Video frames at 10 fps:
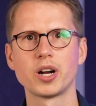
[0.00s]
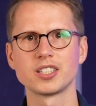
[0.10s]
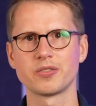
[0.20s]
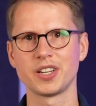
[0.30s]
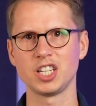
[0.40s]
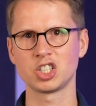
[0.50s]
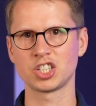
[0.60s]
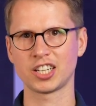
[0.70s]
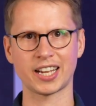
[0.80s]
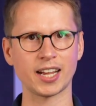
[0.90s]
als wenn die
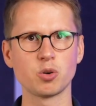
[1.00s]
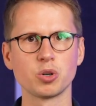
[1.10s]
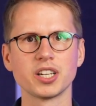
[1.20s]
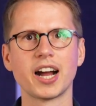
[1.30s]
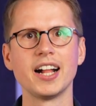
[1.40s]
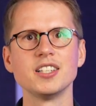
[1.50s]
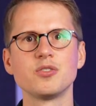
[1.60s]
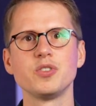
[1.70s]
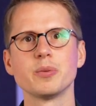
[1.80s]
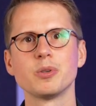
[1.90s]
Streckung der
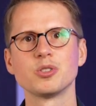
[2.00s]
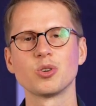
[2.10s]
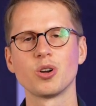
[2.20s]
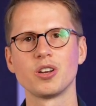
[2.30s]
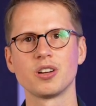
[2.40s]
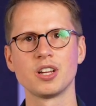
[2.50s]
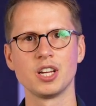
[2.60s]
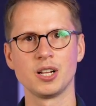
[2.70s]
Halswirbelsäule